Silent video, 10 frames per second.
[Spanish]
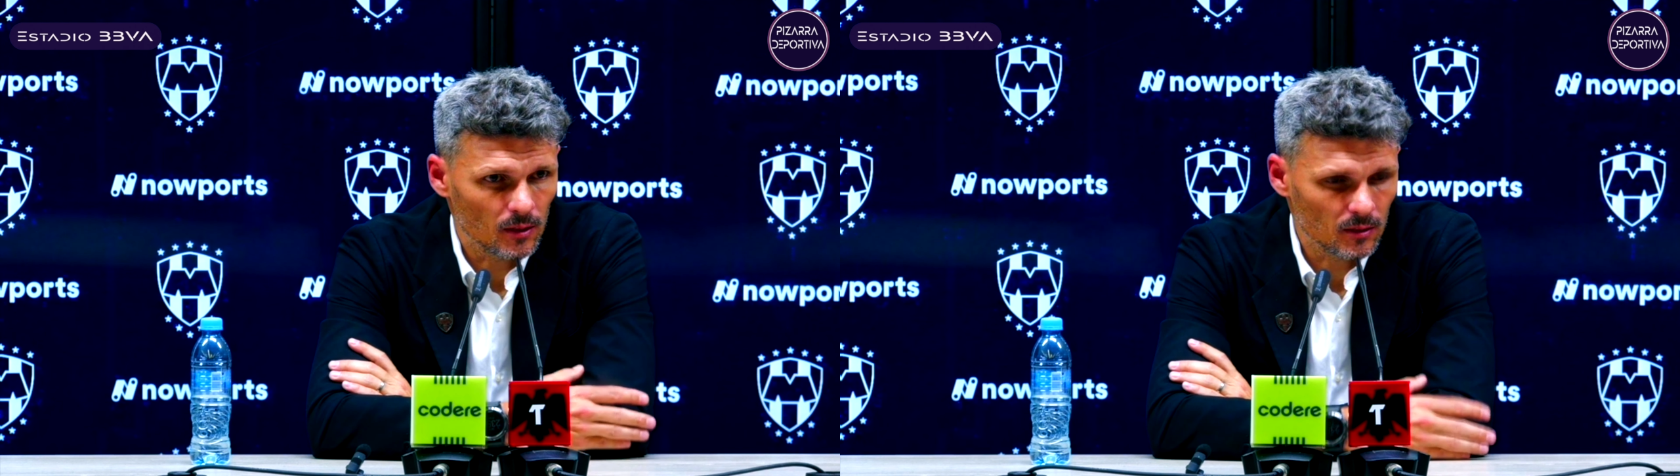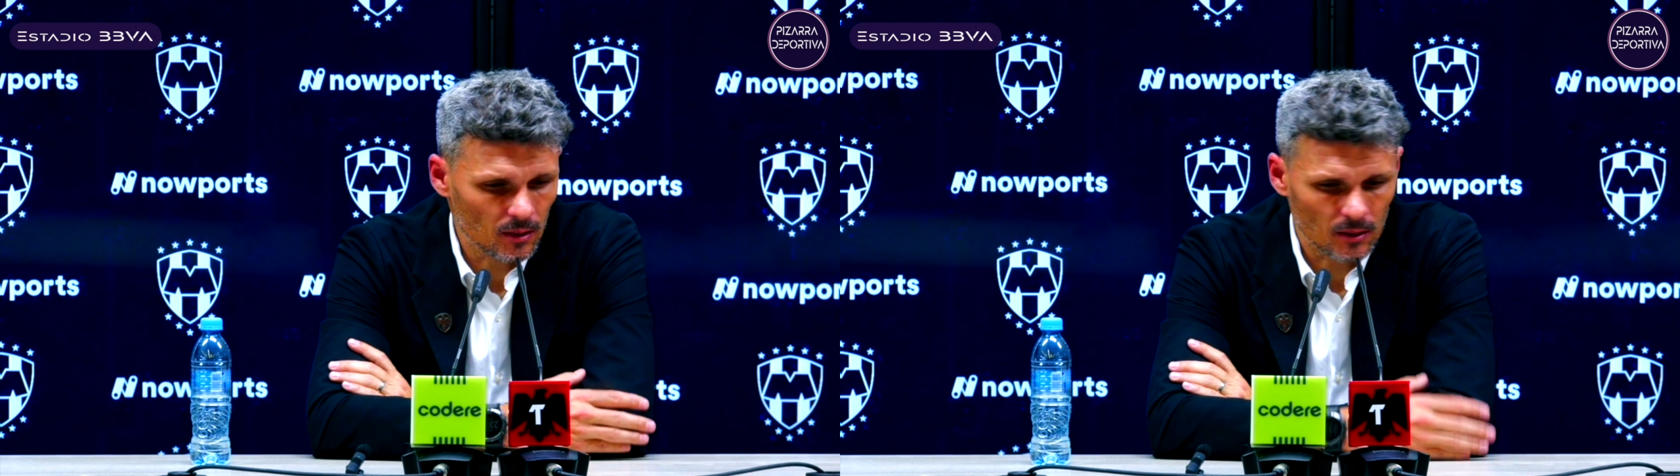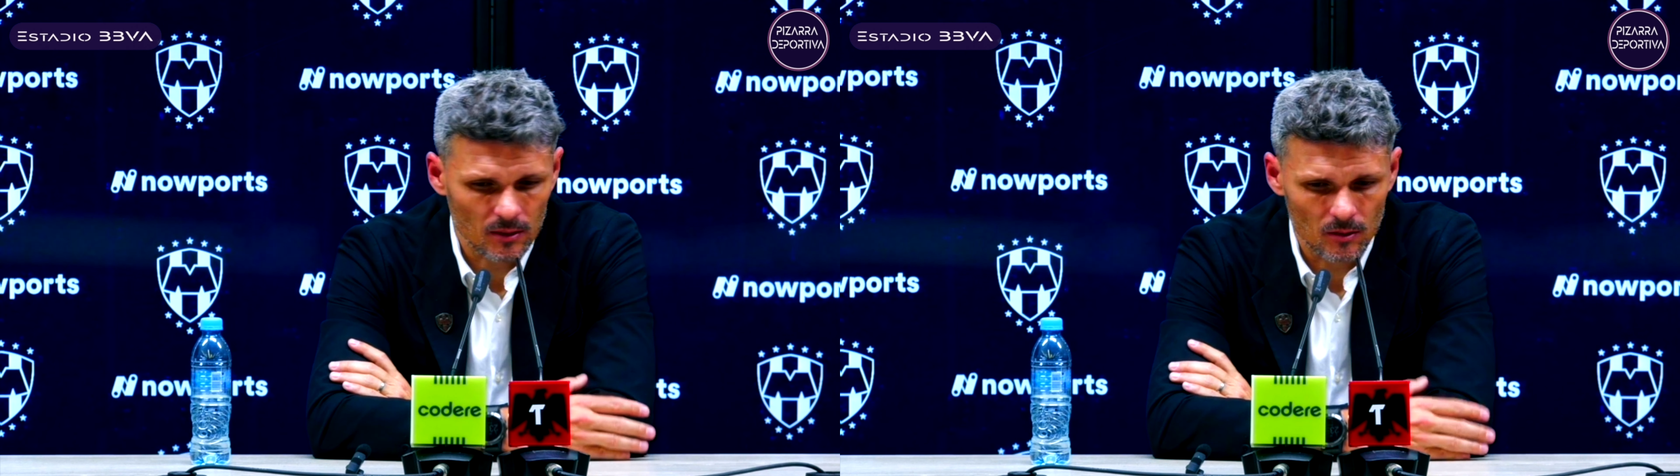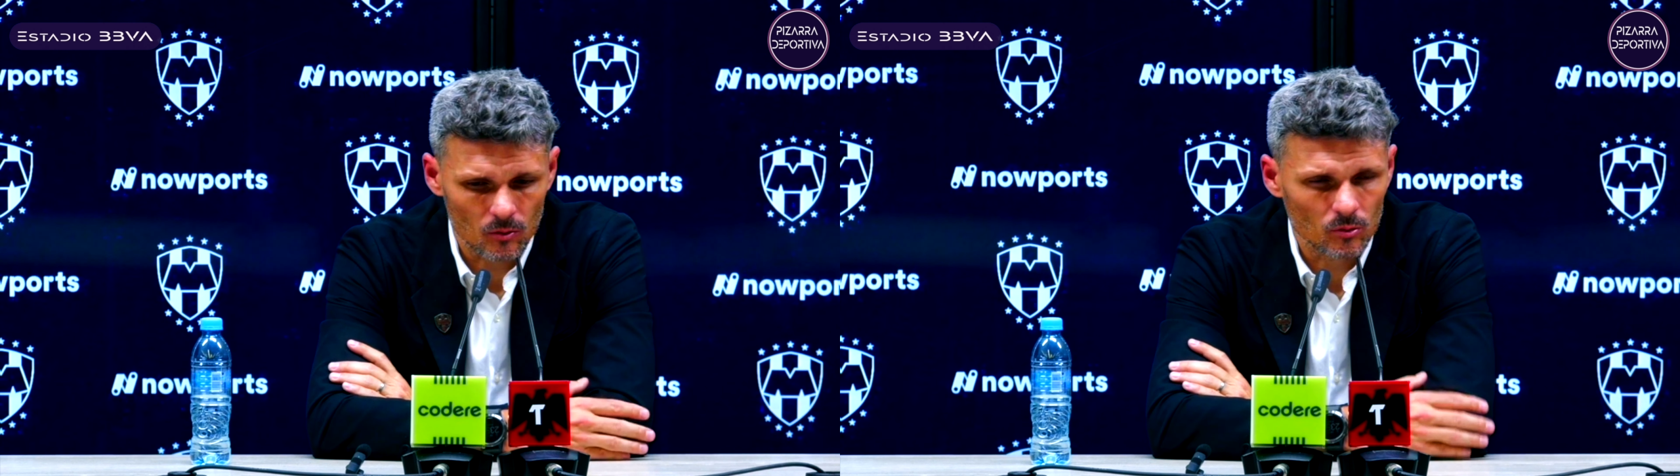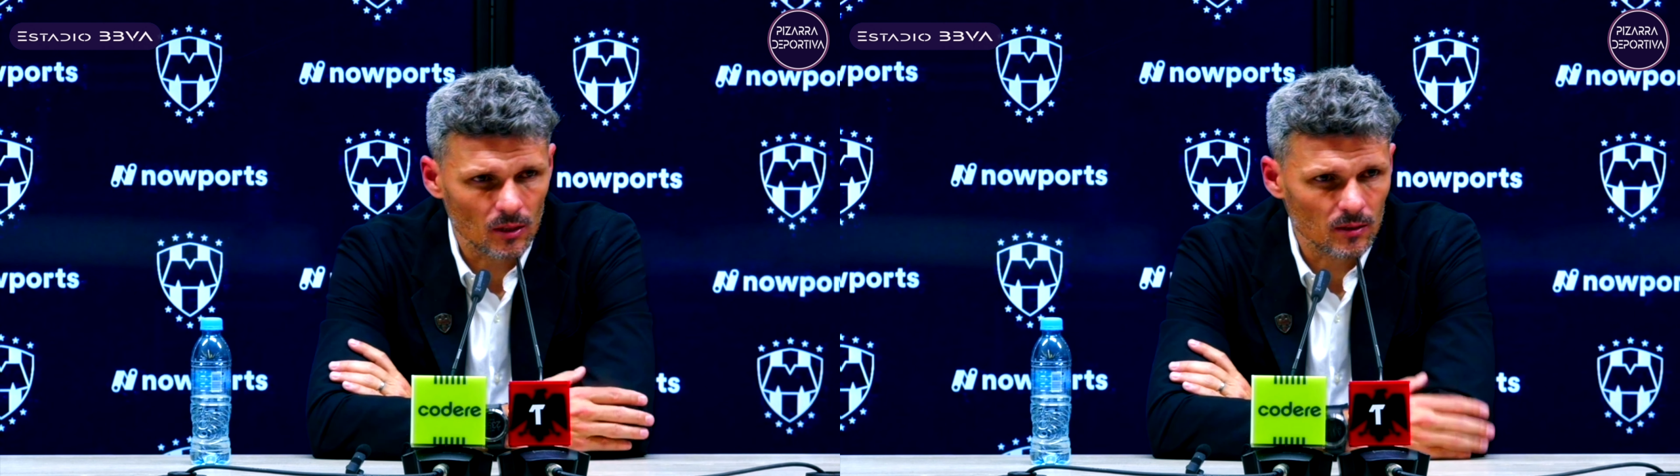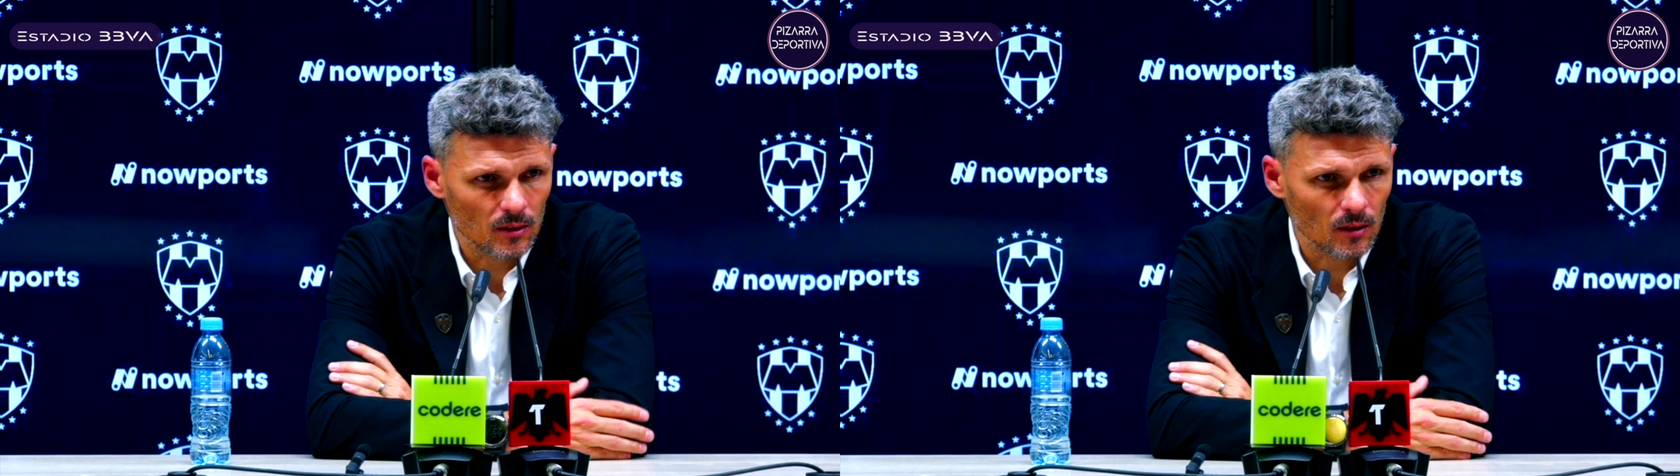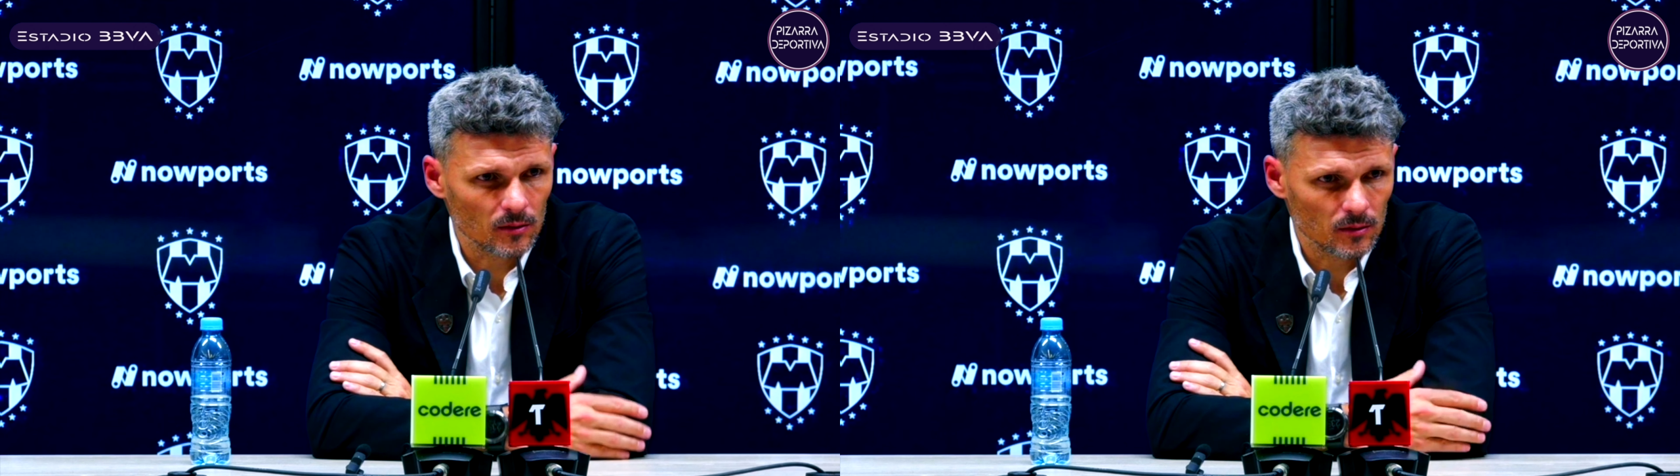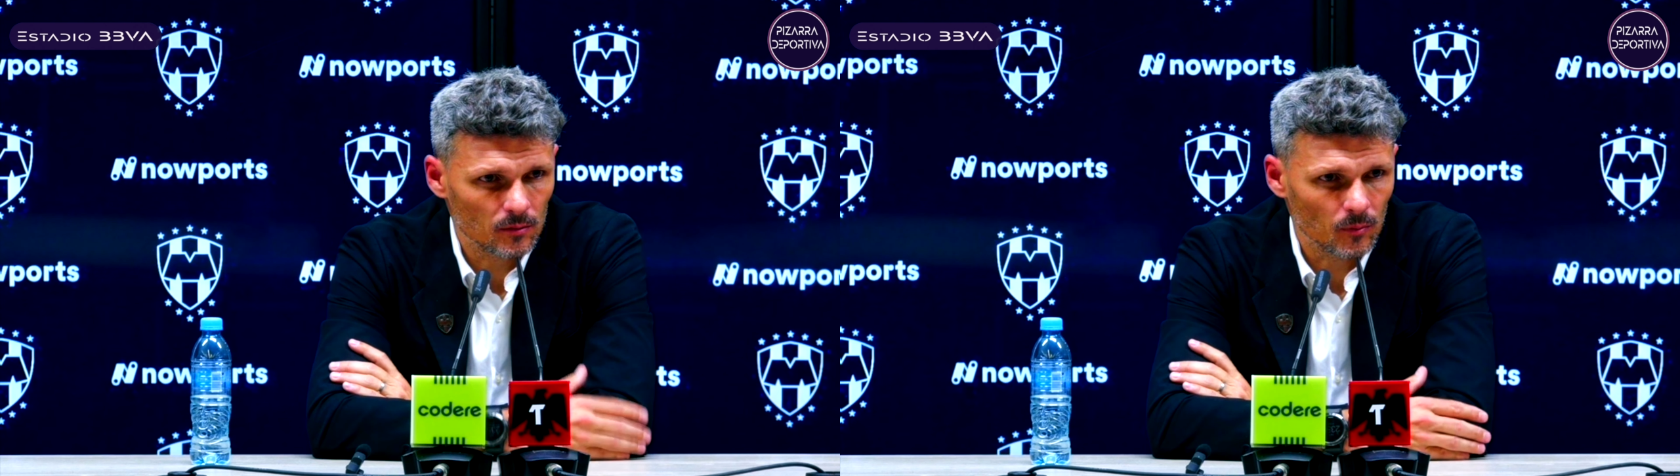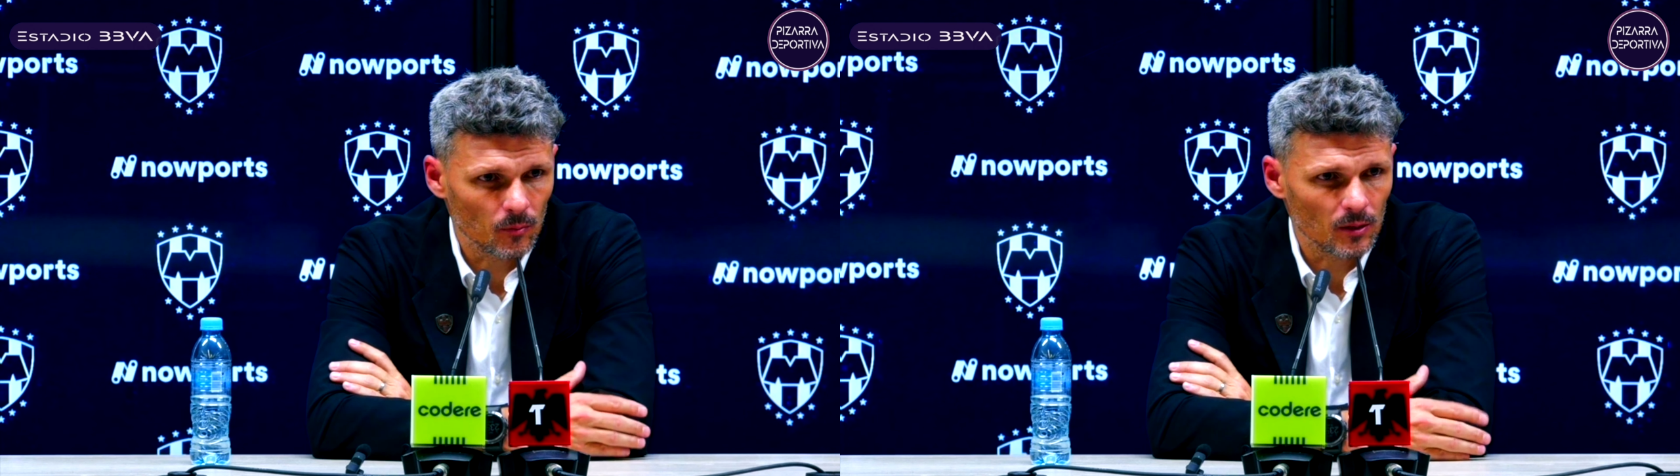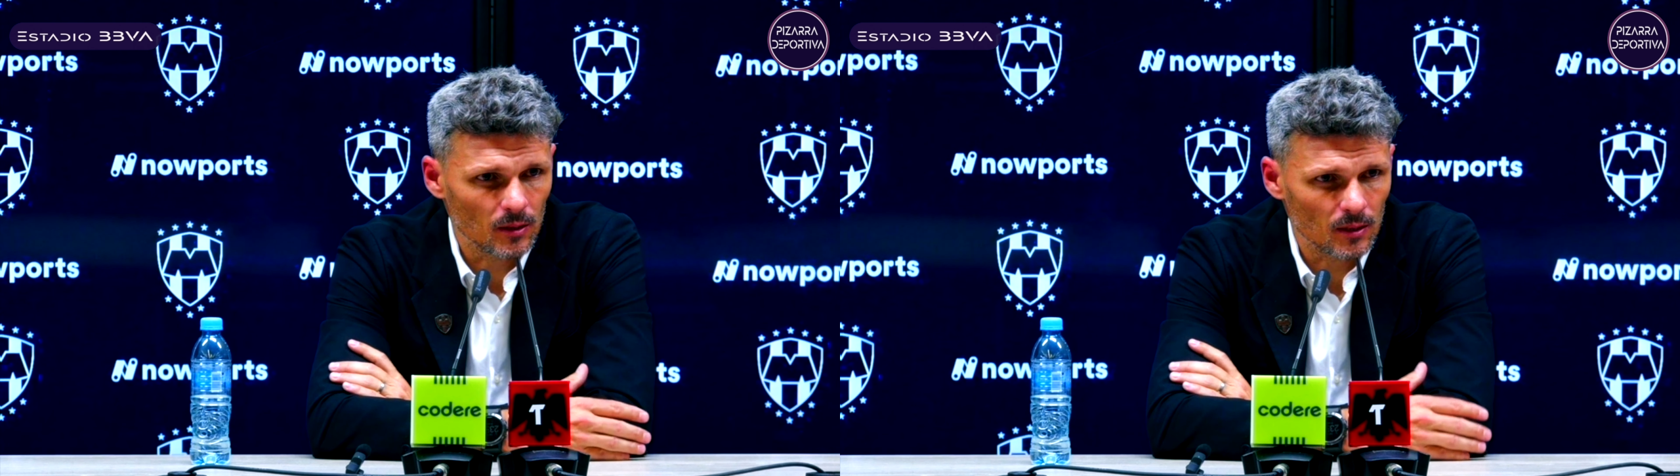ciertas circunstancias
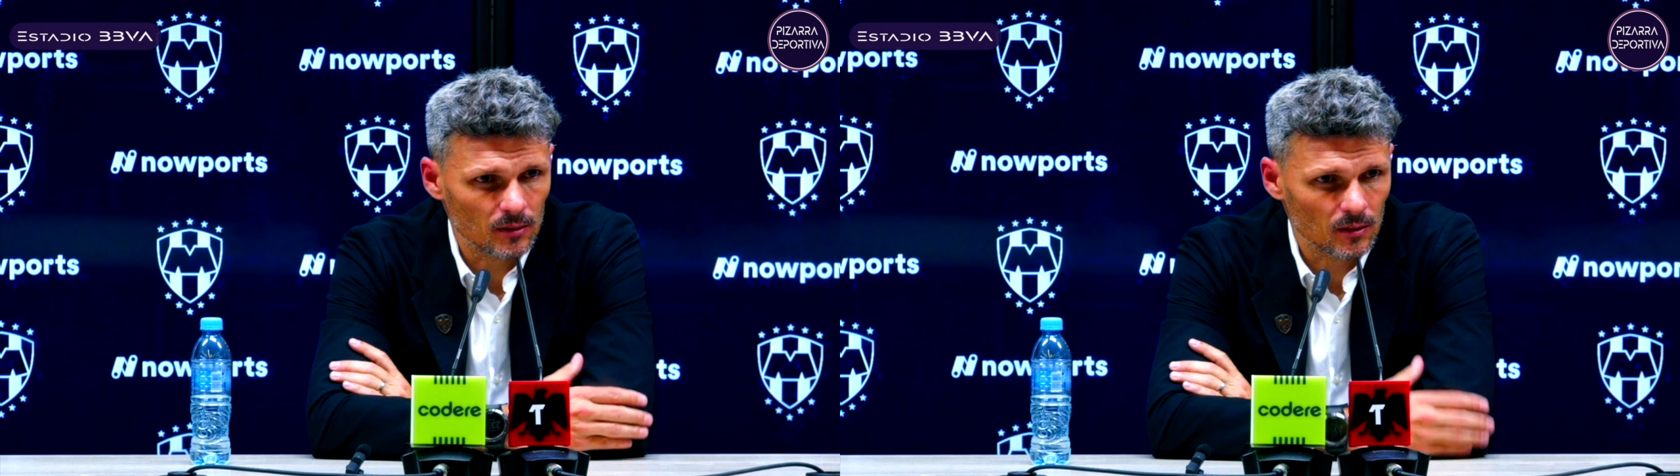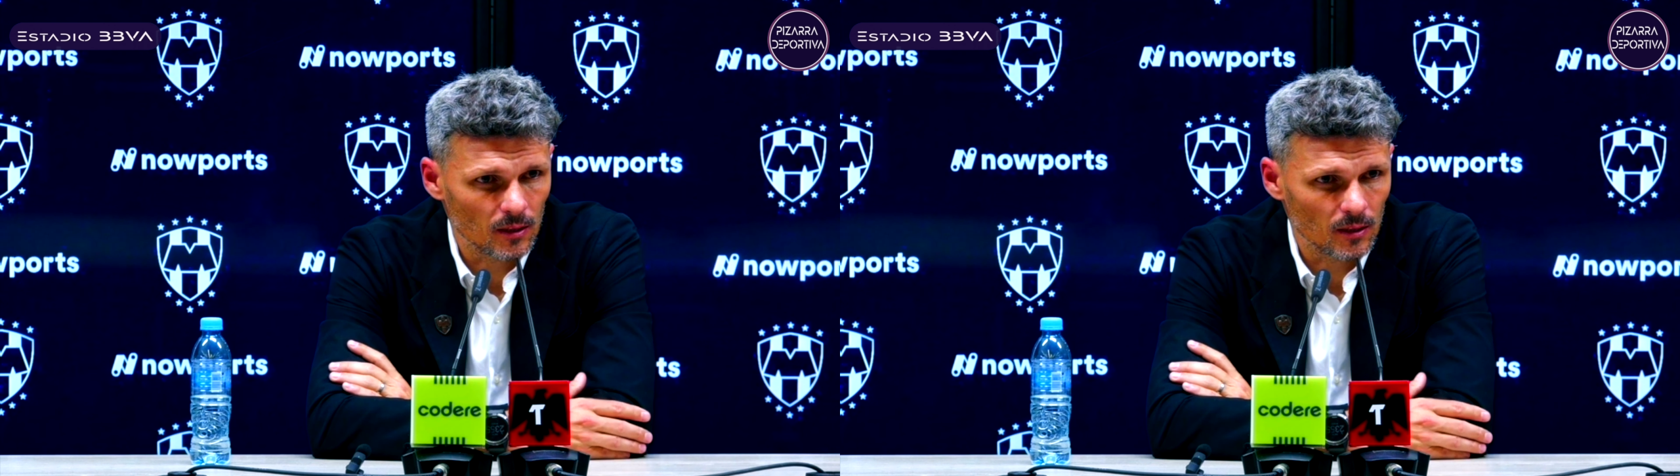vividas